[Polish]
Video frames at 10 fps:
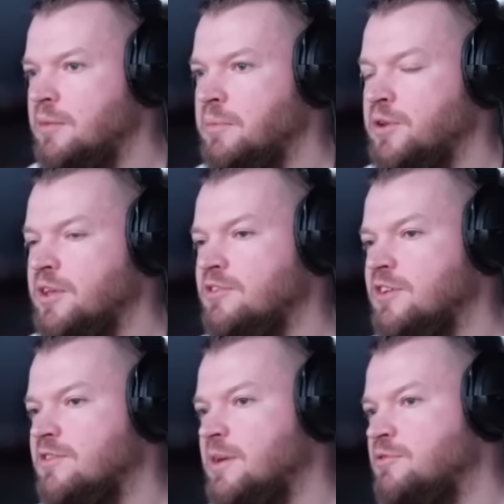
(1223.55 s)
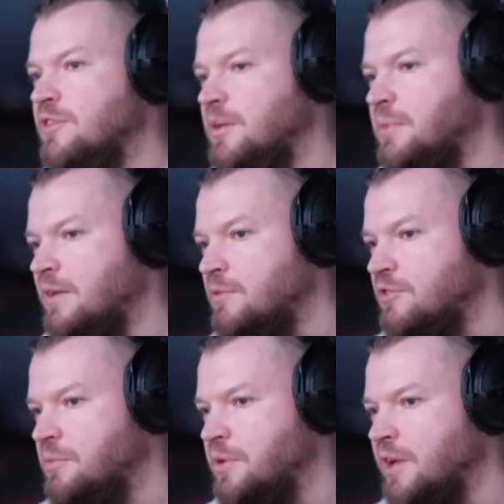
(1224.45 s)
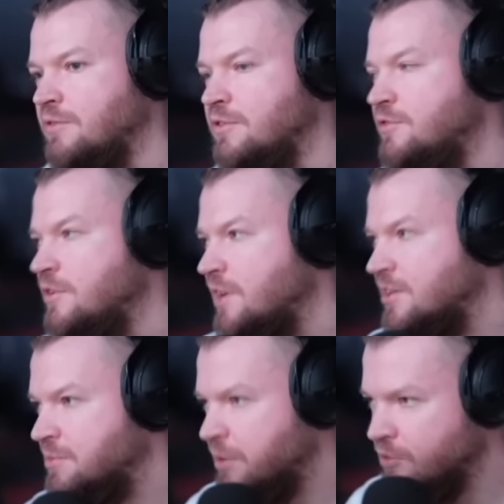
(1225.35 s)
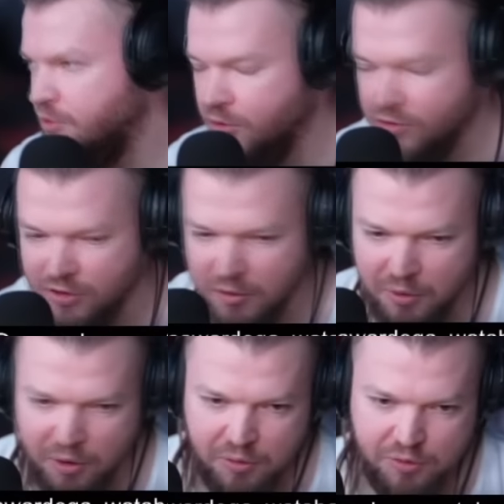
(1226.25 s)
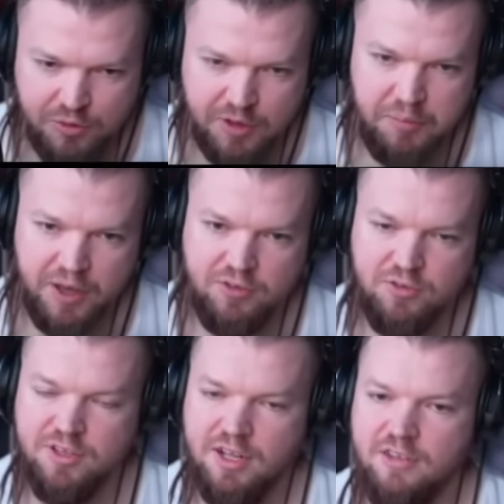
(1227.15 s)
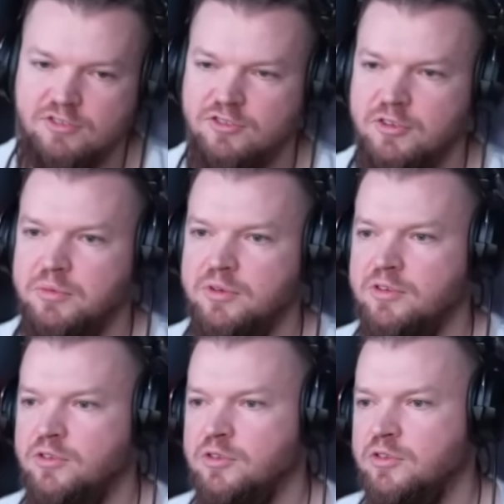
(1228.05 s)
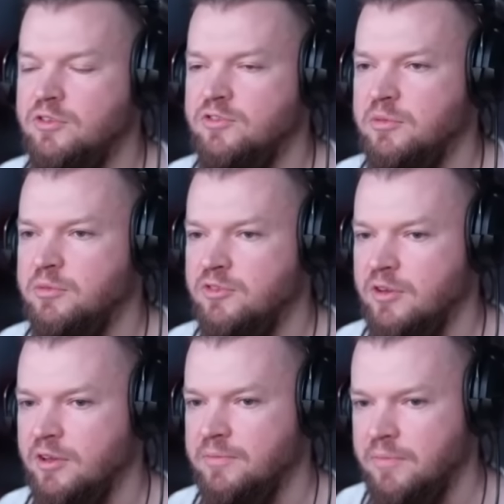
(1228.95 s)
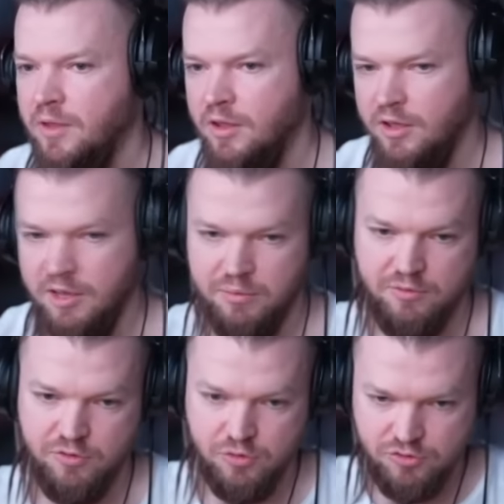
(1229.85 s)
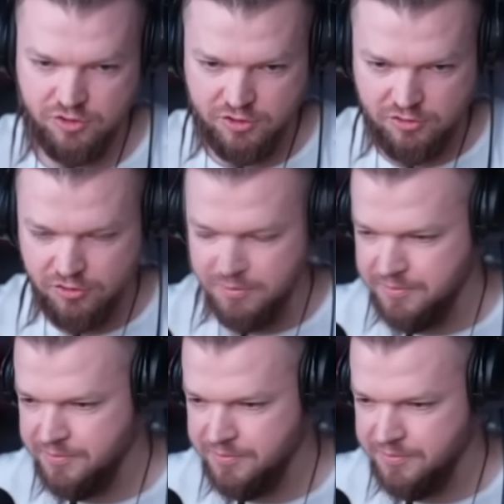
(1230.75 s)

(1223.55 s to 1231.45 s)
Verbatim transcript: Podejrzewam, że niebawem się pojawi wywiad z pewną osobą, której bardzo zależy, żeby, do, żeby się jakby wrócić